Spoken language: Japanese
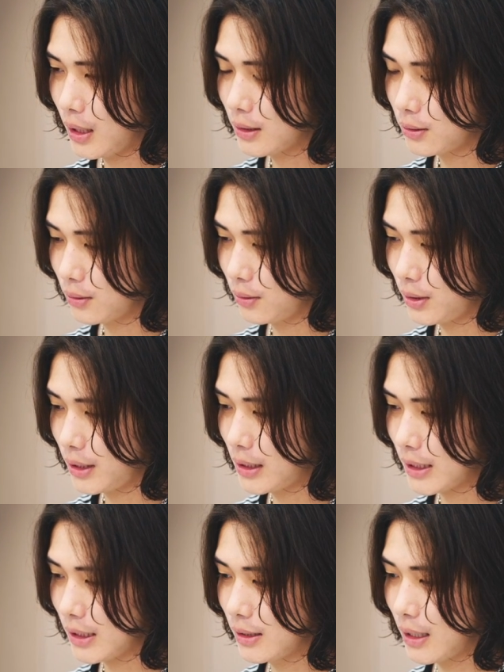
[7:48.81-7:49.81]
その引き
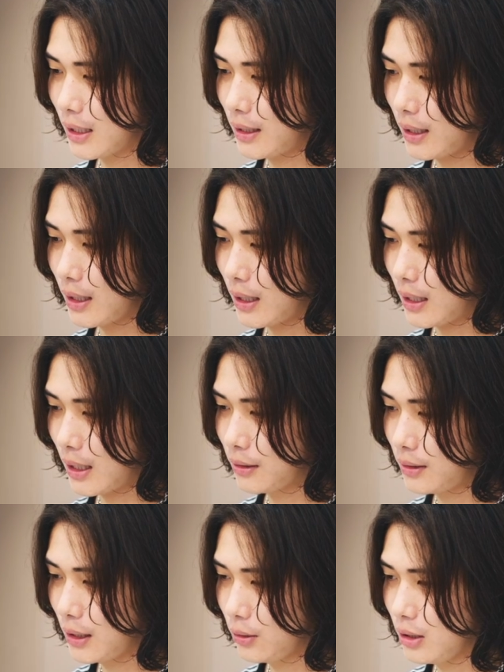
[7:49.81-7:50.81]
出しの中であ
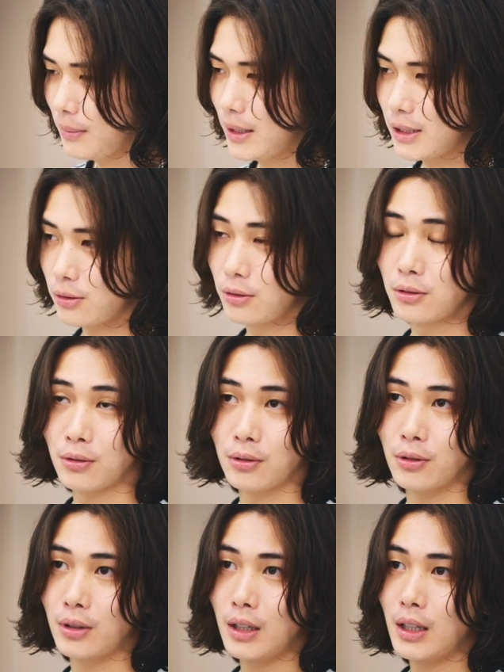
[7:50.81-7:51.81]
る程度イメージしておく
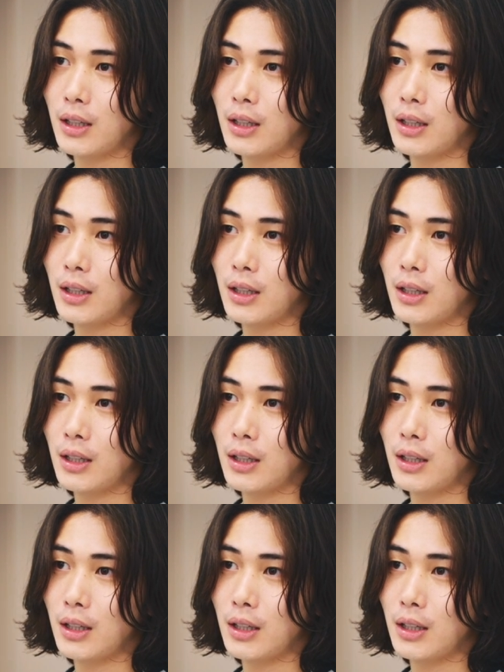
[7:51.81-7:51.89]
と